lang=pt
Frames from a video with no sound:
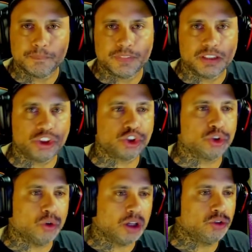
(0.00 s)

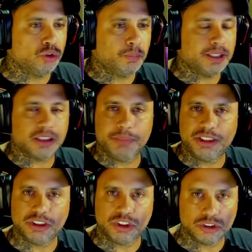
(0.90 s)
Discordo
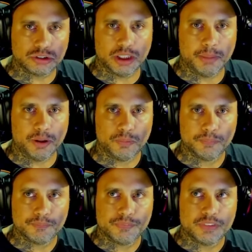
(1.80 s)
completamente disso, irmão.
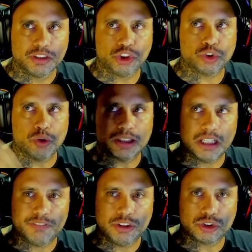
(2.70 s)

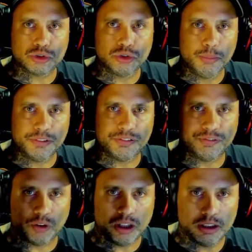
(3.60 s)
Discordava disso no
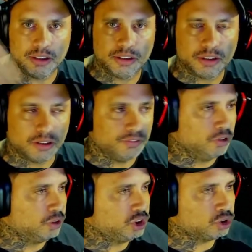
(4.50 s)
for
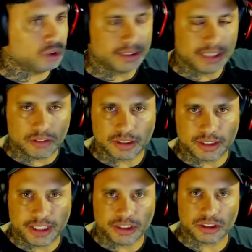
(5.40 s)
não vou discordar no
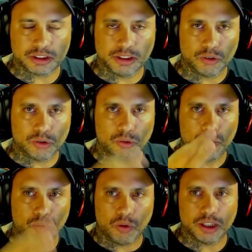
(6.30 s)
A3, não
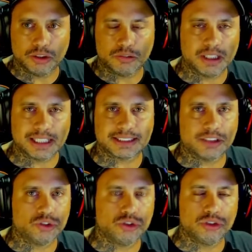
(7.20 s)
concordo com
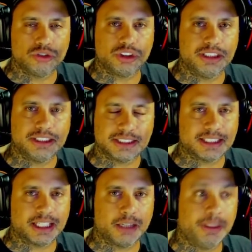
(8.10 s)
caçar os outros
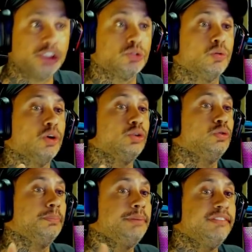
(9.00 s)
necessariamente, concordo
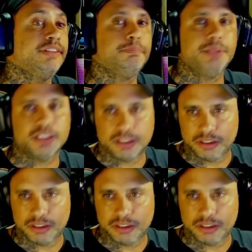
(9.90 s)
com PVP.